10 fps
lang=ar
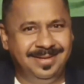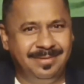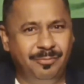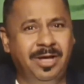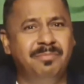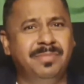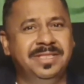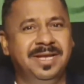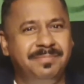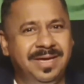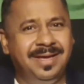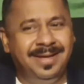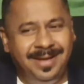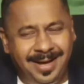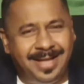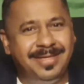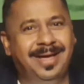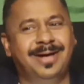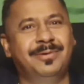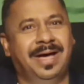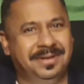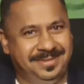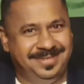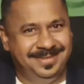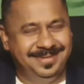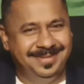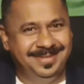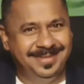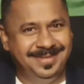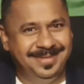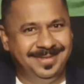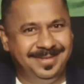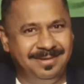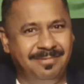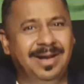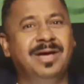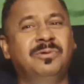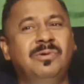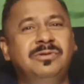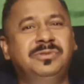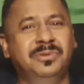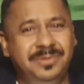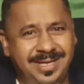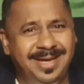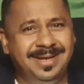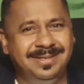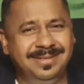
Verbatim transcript: محمد نبي هذا حقه عرت والله كل السعوديين